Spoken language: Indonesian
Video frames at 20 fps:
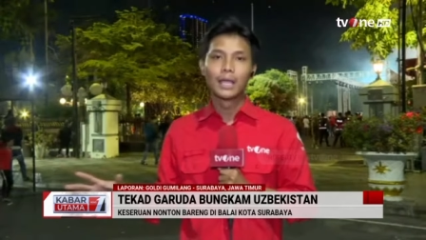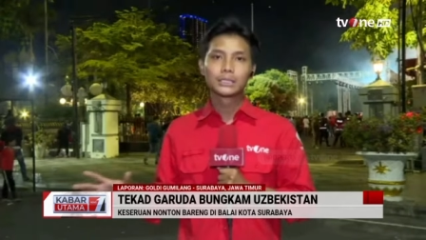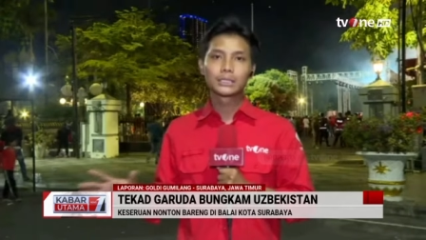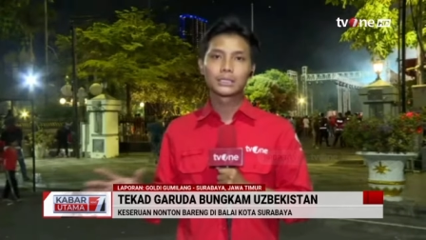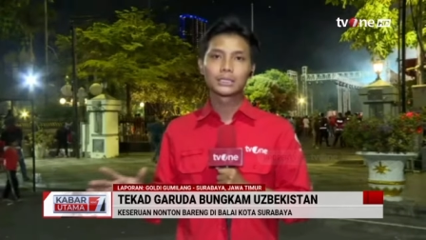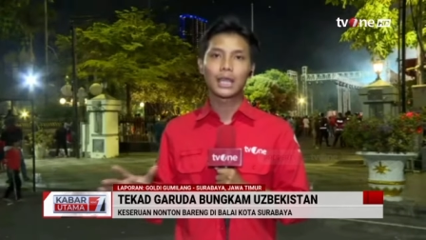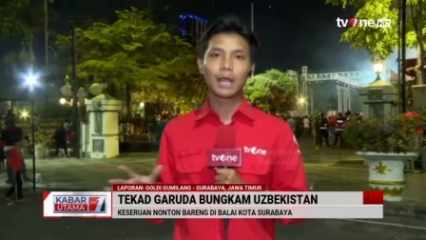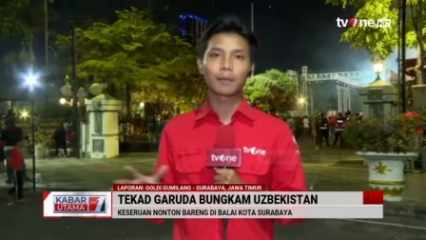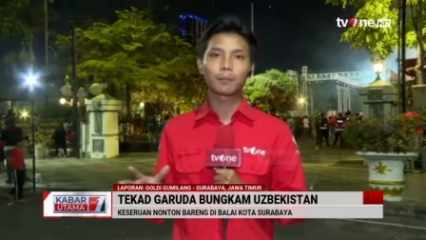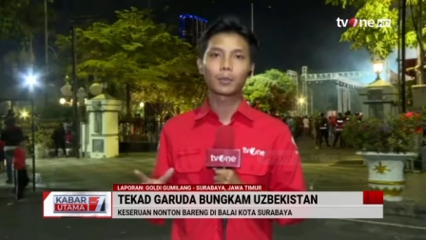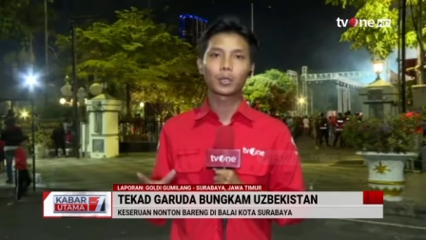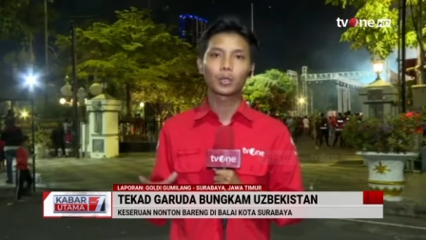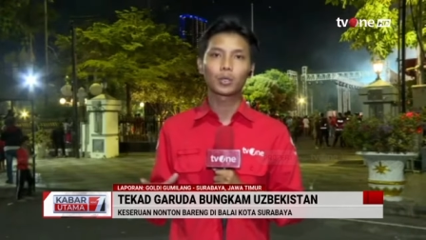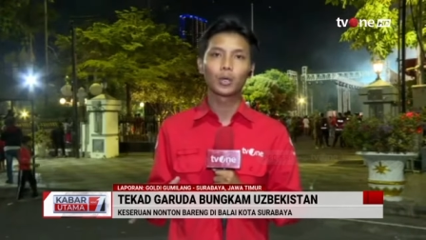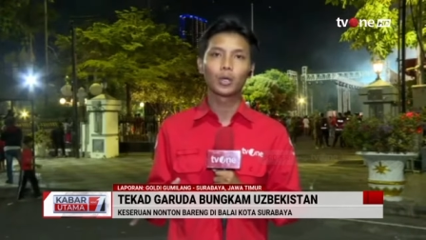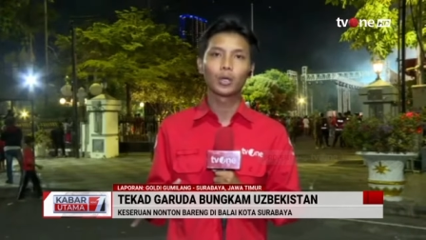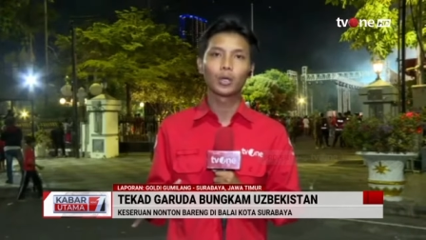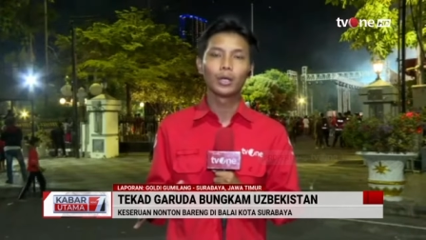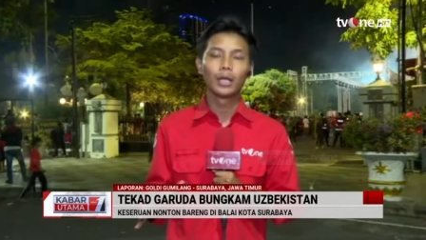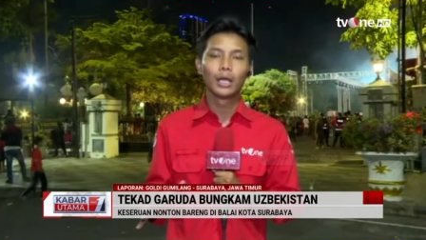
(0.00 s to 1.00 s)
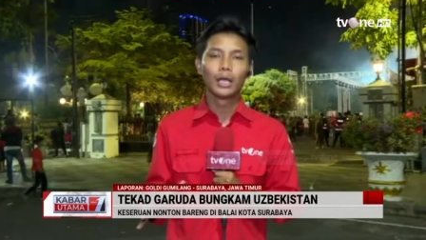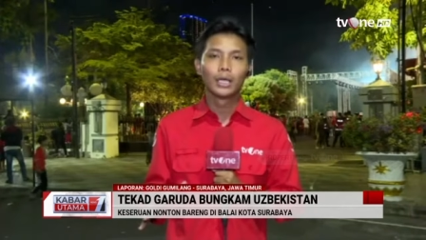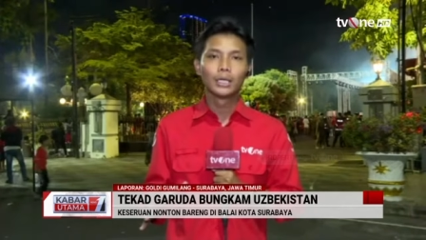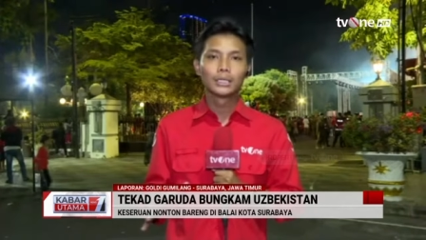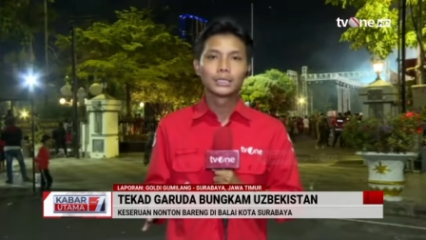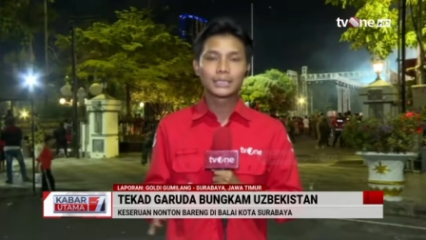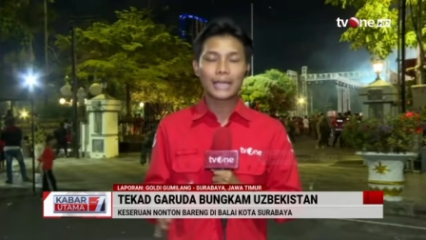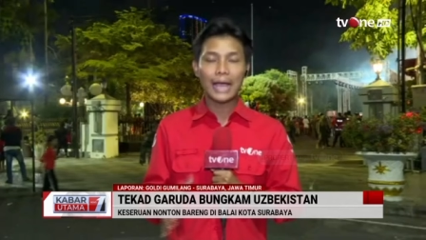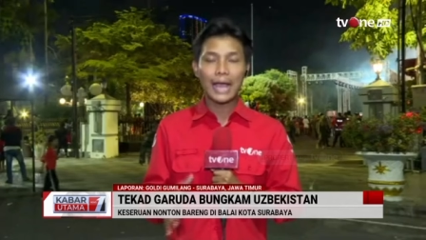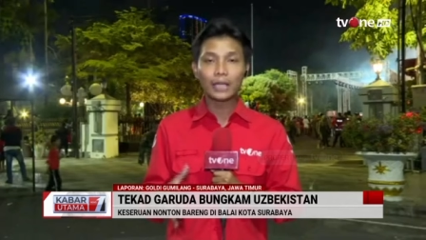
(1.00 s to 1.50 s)
sejak pukul
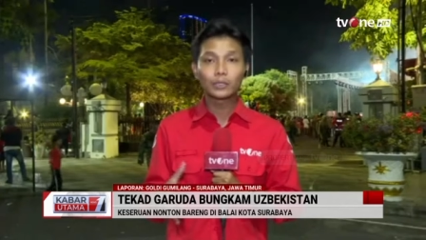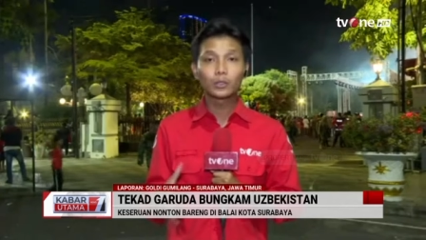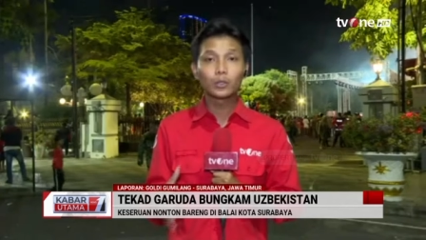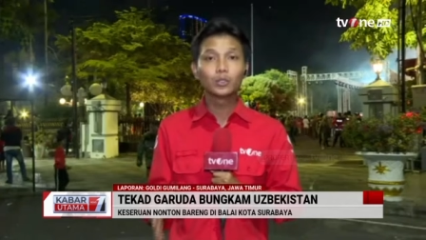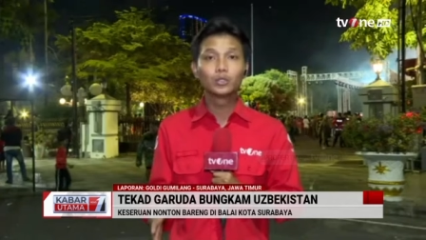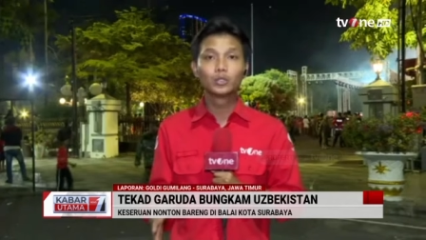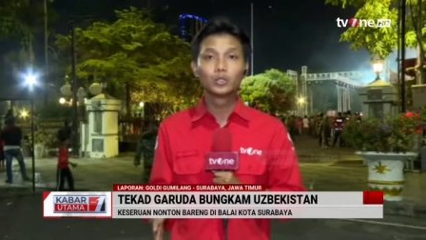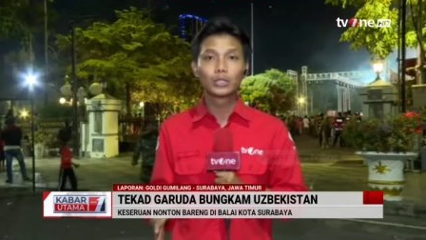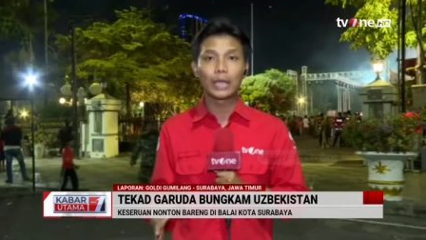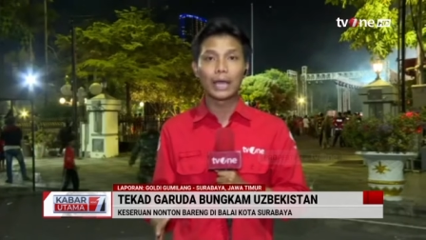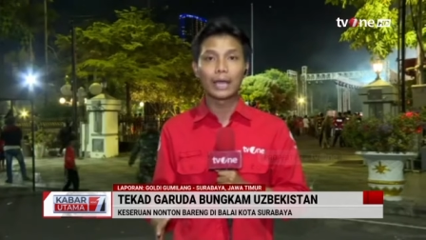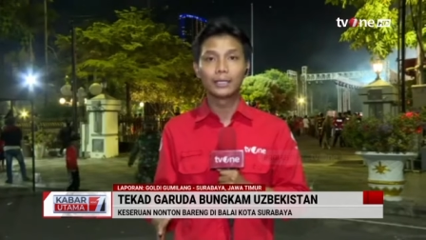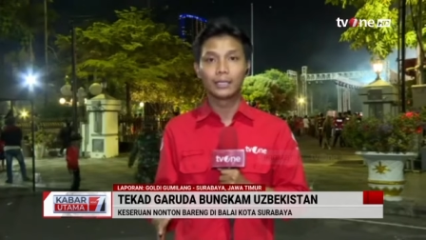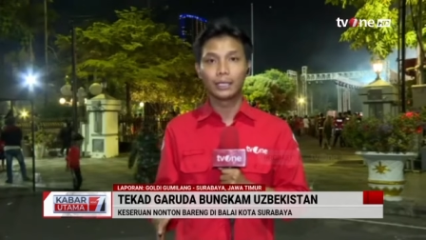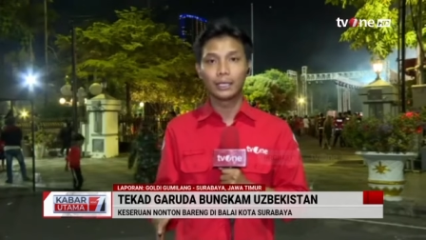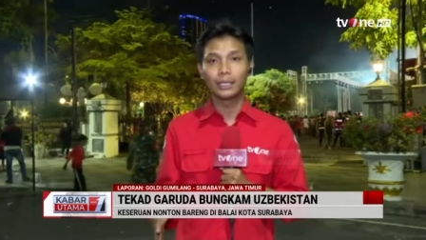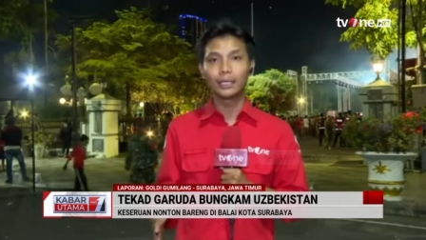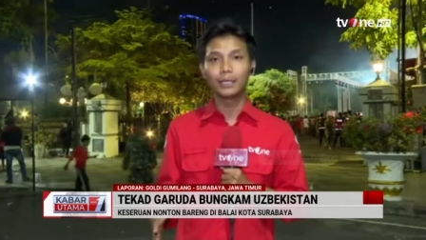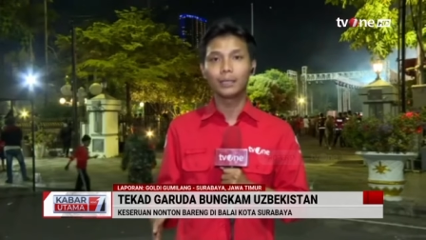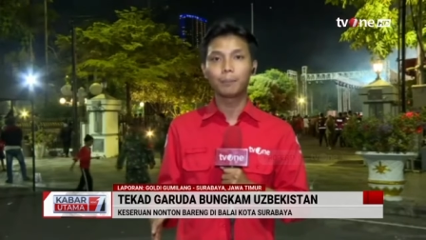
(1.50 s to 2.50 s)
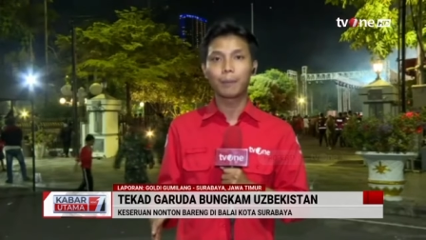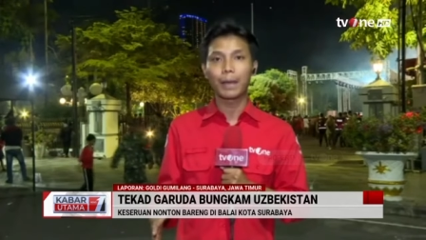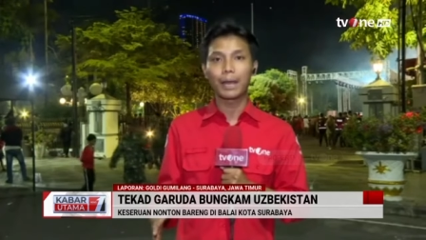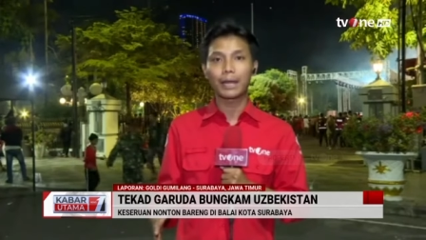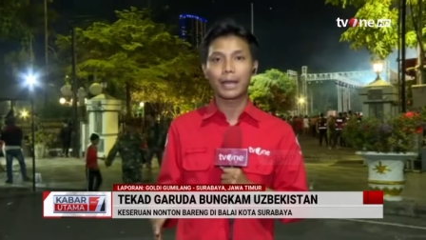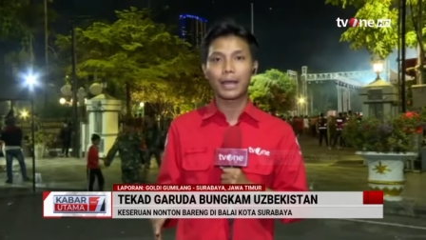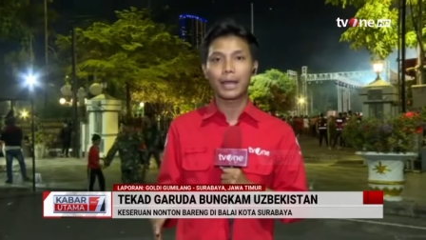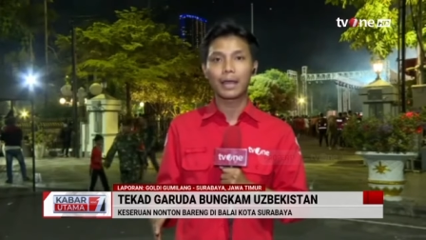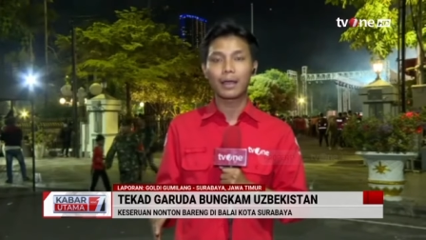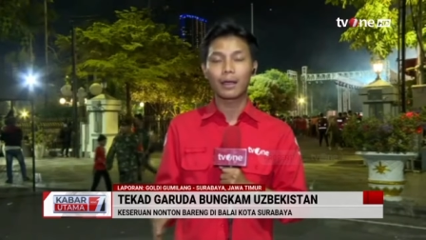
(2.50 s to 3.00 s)
setengah tujuh tadi
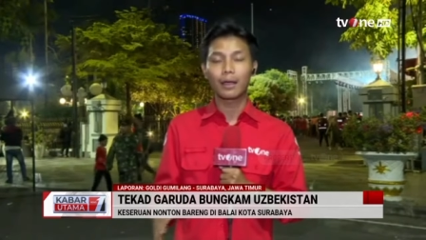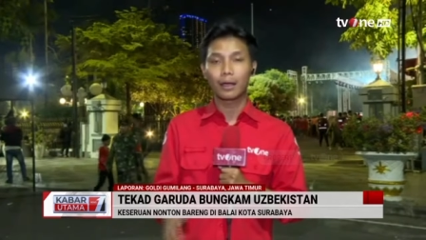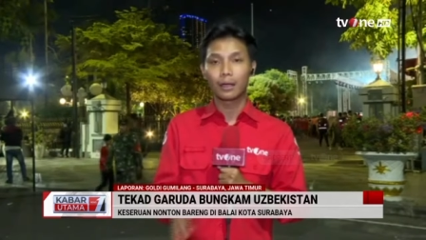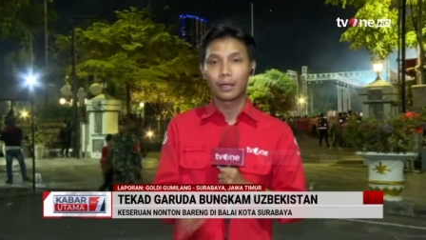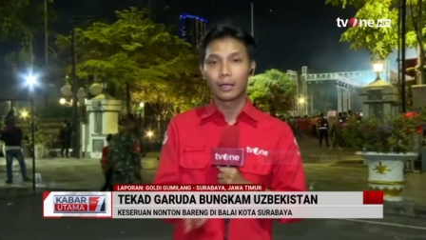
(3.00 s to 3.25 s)
para